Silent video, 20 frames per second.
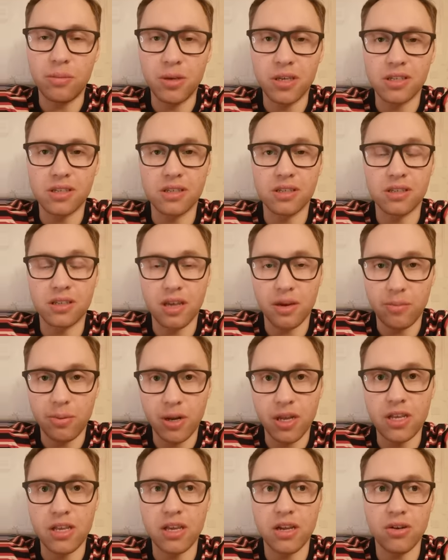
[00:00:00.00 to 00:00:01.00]
на место
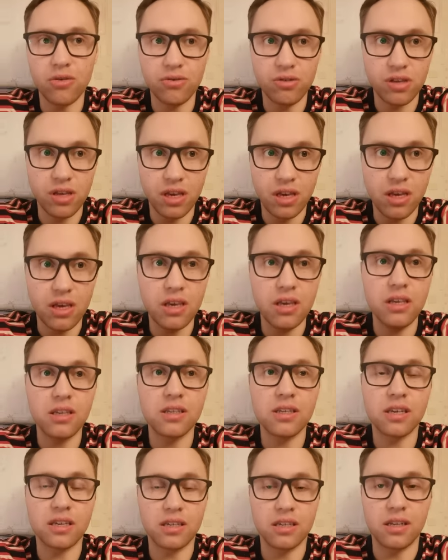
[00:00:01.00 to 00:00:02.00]
скопления людей
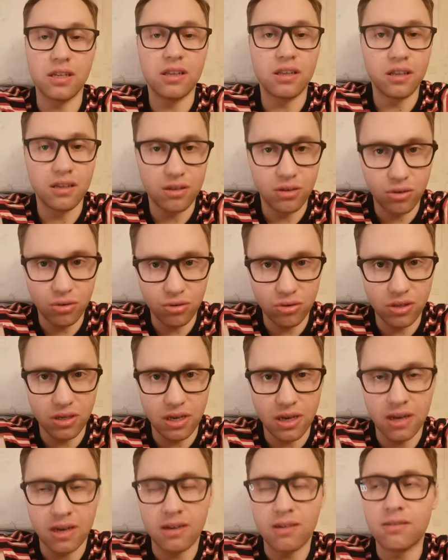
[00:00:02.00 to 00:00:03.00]
и сказал,
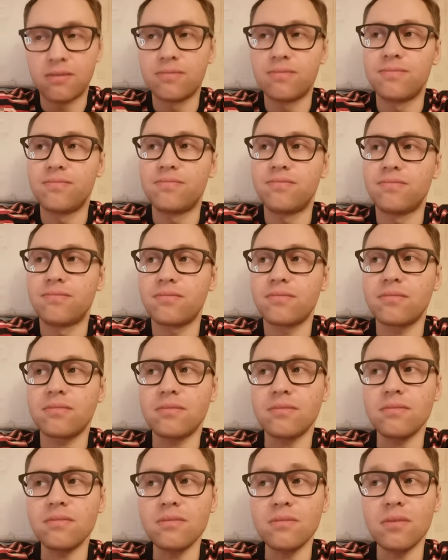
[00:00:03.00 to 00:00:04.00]
друзья,
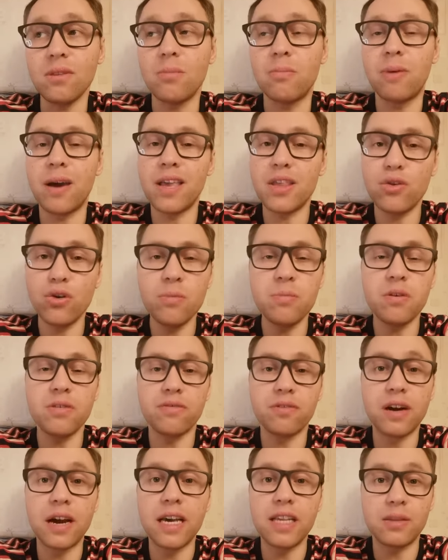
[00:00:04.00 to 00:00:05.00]
пойдемте
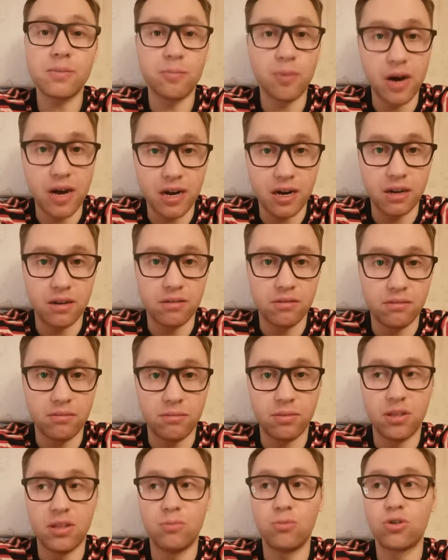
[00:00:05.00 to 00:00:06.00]
в гайд-парк,
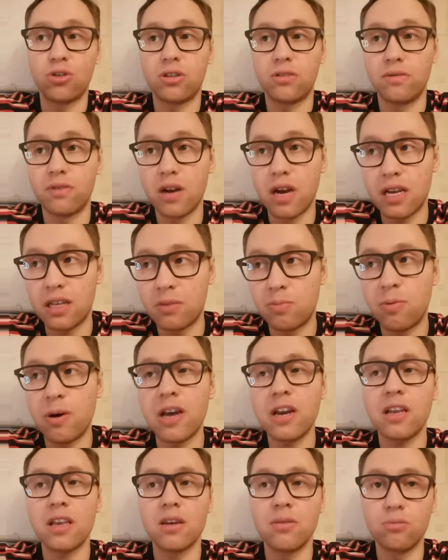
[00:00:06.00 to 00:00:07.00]
потому что в
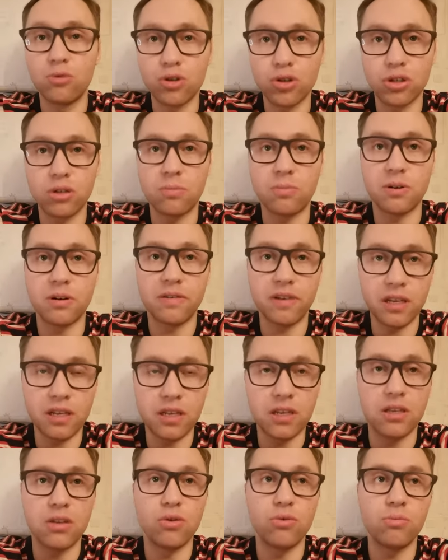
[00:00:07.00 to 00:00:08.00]
гайд-парке можно
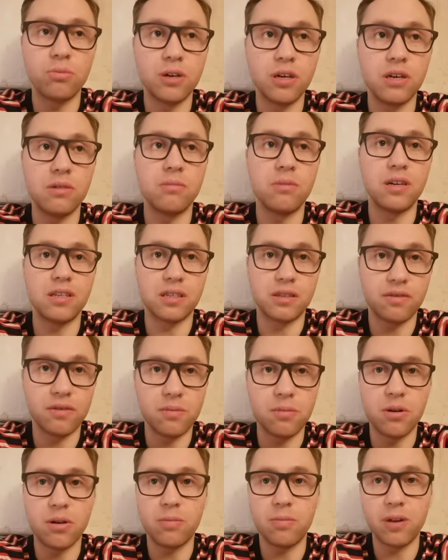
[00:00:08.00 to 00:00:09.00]
проводить любые
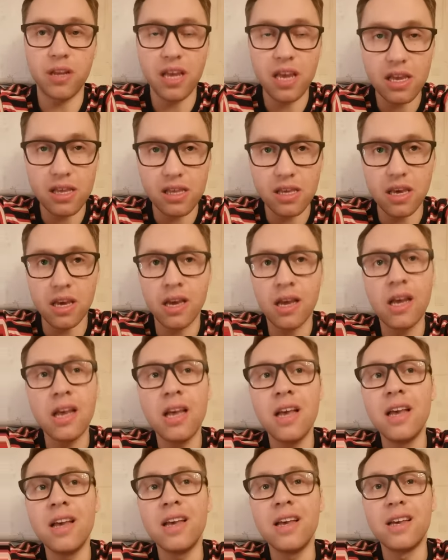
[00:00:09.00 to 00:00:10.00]
массовые мероприятия
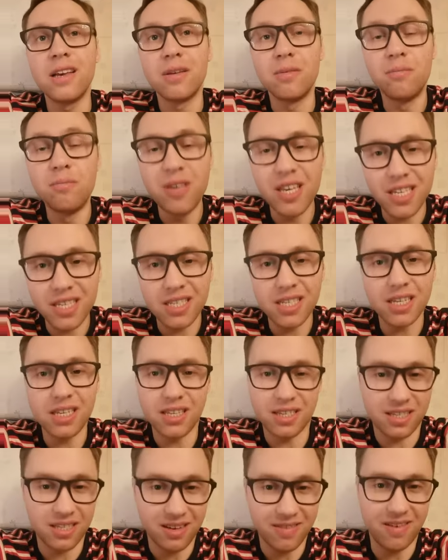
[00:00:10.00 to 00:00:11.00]
без
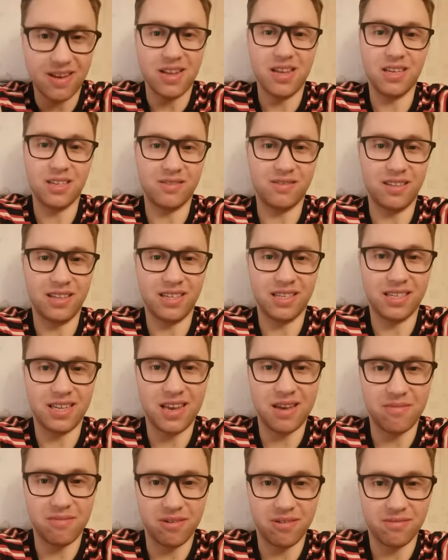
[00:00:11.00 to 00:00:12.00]
согласования с
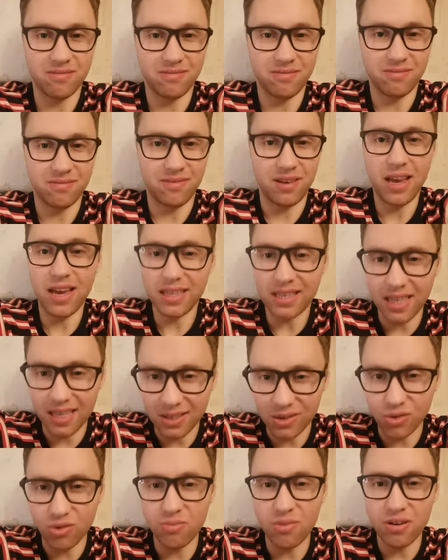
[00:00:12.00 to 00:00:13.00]
властями. Это
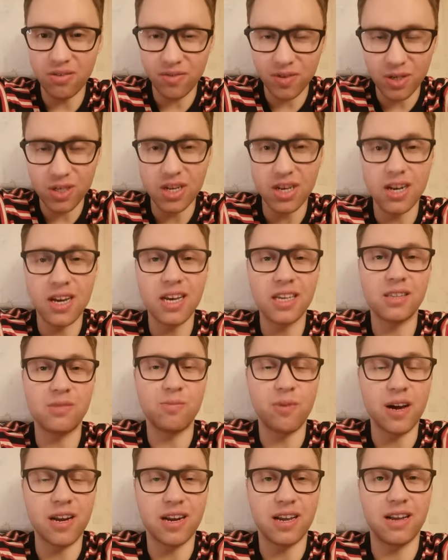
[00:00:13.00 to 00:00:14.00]
особая фишка
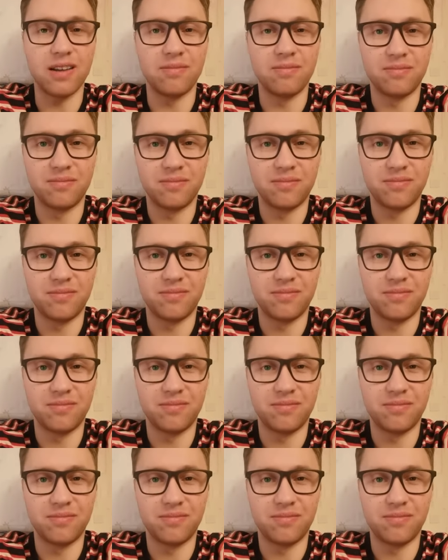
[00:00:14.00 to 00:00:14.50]
гайд-парка.